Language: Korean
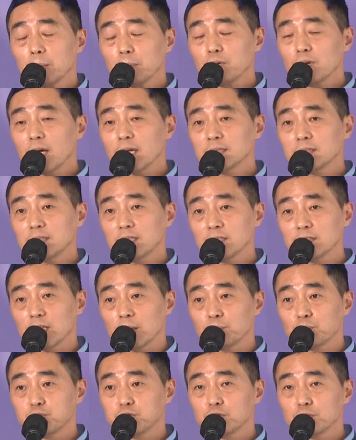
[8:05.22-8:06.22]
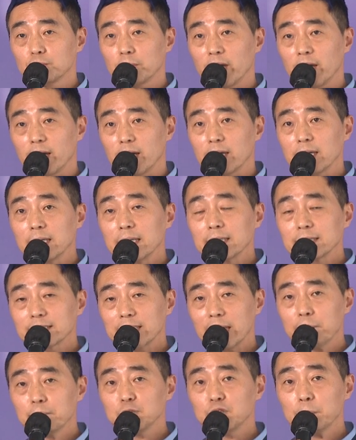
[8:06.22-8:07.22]
플라스틱 제품의
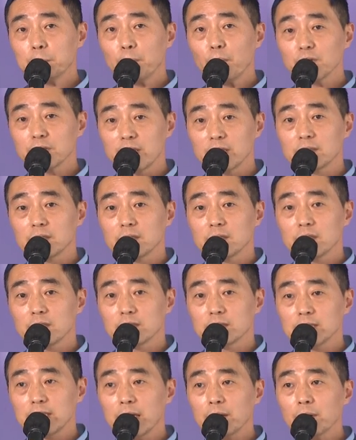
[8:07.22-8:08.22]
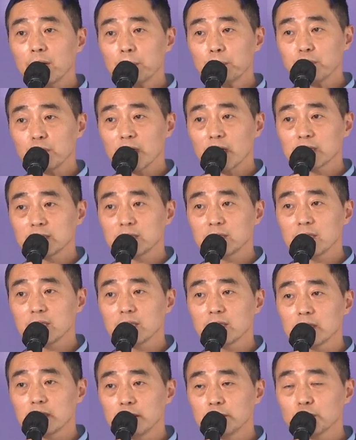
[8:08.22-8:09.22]
30%는 생활
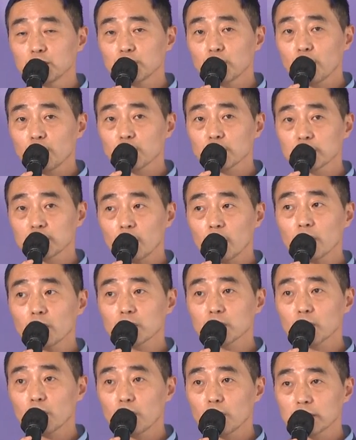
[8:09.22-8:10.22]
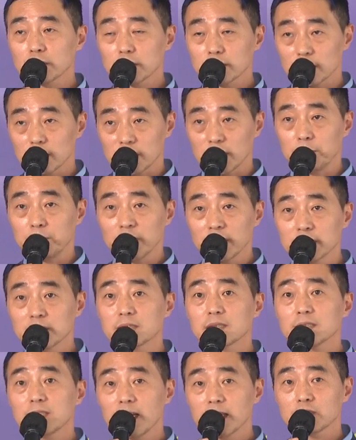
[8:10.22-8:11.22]
플라스틱을 의무적으로 썩도
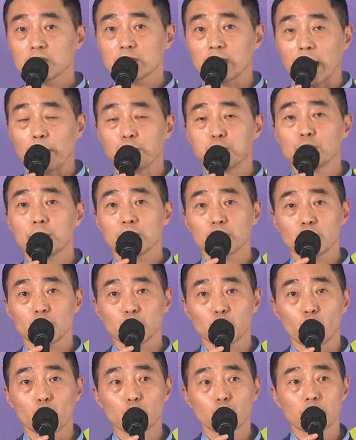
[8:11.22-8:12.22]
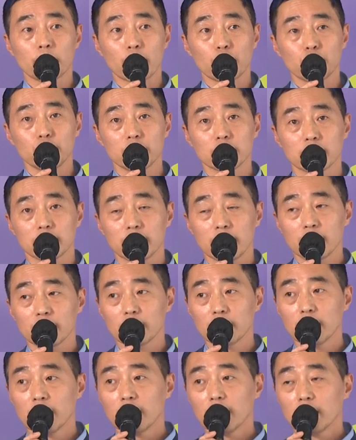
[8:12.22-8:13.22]
믹스해서 납품하도록 요구를 받고
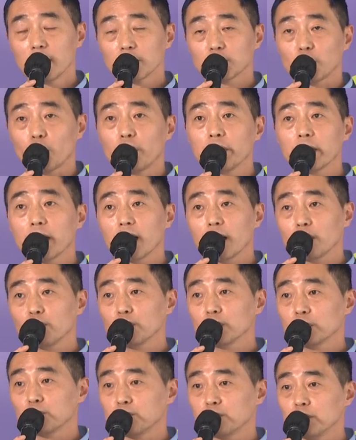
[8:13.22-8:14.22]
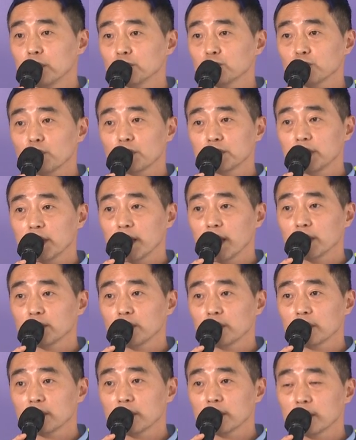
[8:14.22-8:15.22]
있는데요. 저희가 갖고 있는 분리수거
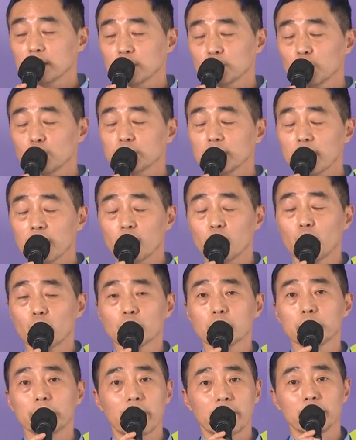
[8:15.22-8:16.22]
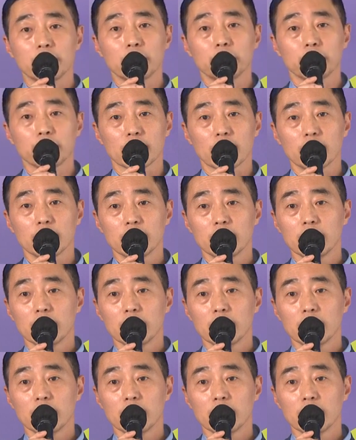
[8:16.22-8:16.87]
체계에서는 그 소재가 공급이 안 됩니다.